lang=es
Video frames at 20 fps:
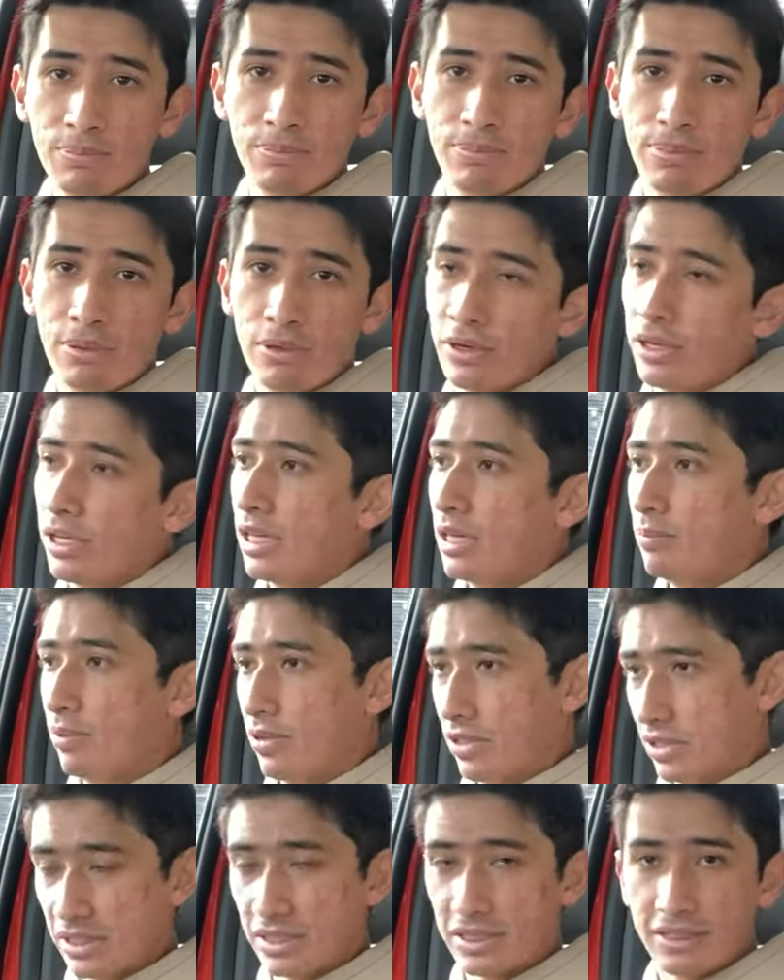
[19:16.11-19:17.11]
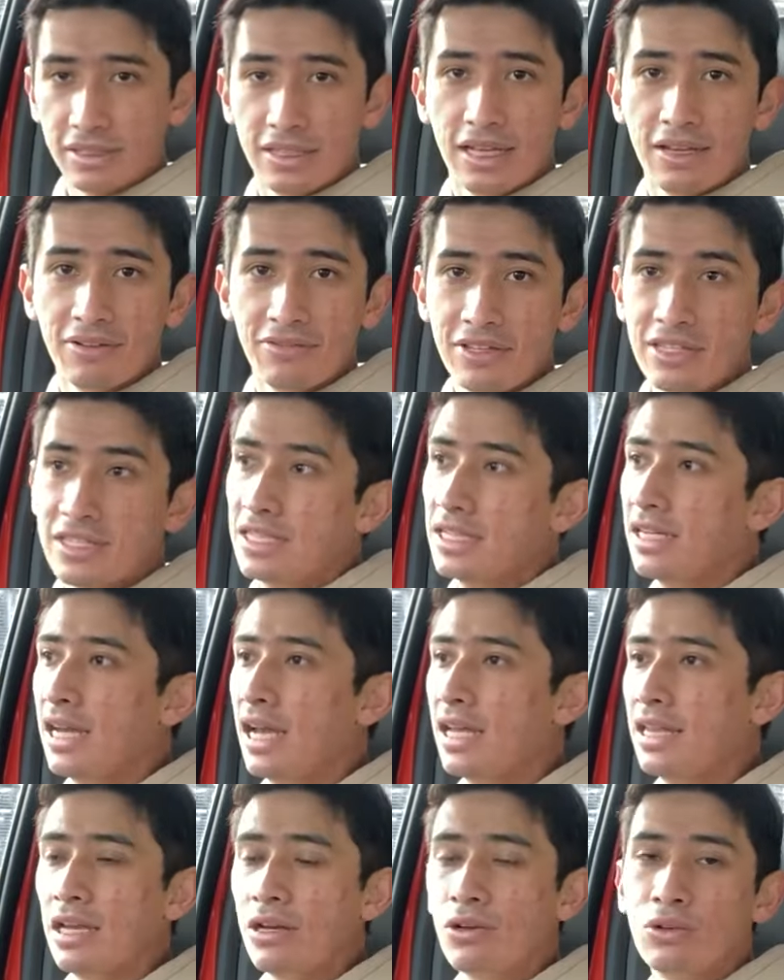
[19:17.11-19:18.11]
porque pues la física
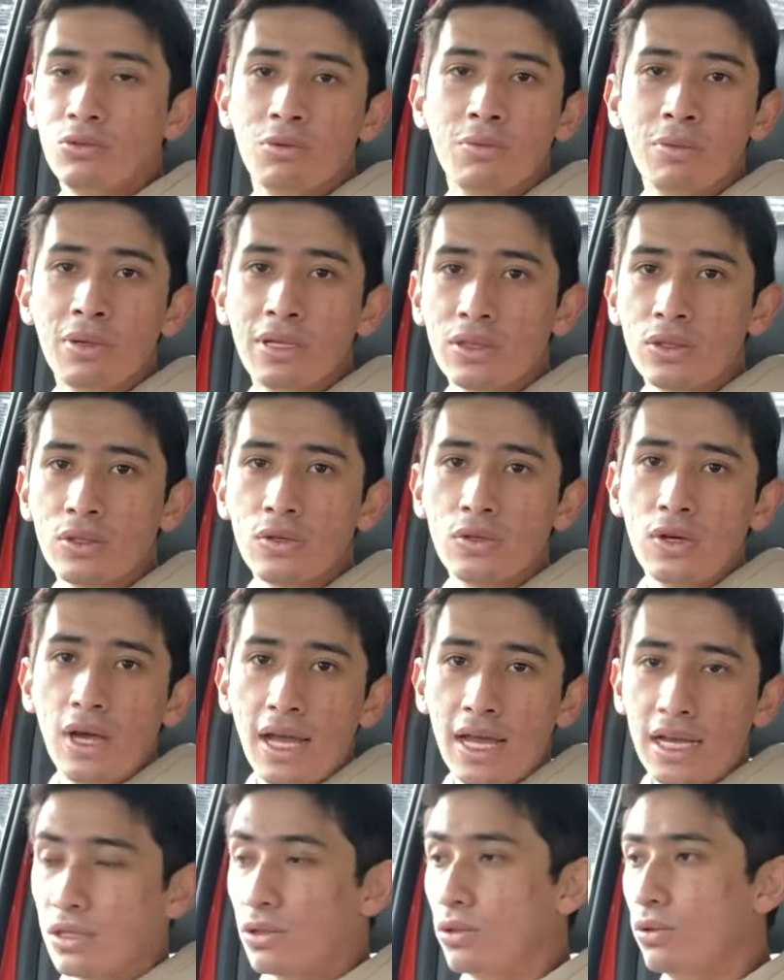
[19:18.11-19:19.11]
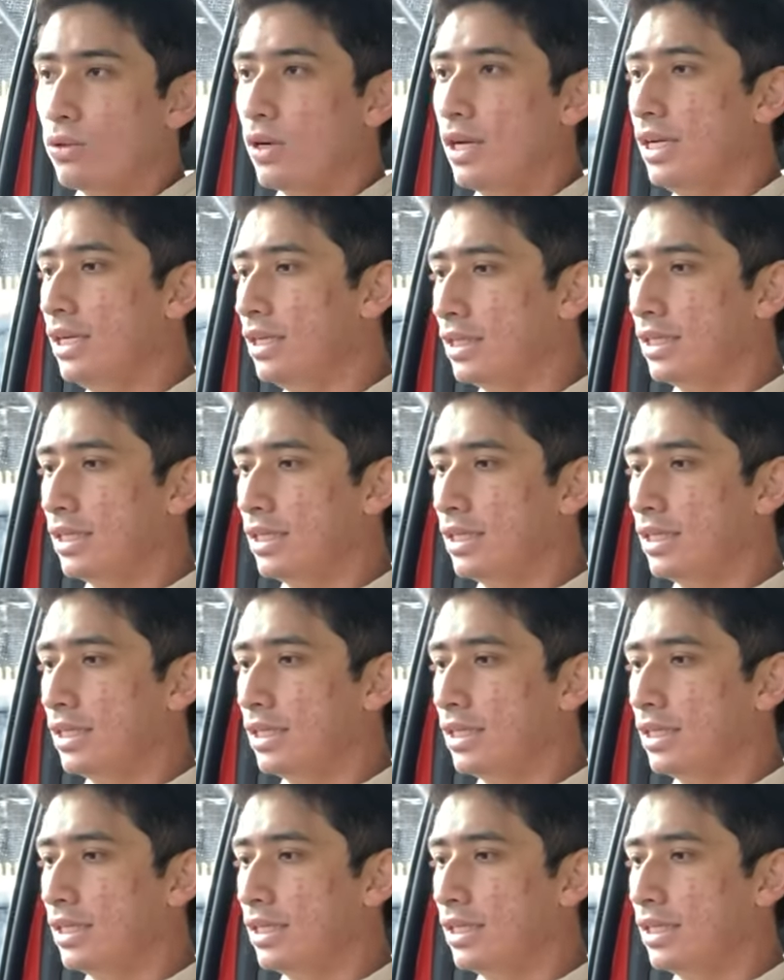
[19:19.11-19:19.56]
en algún momento actúa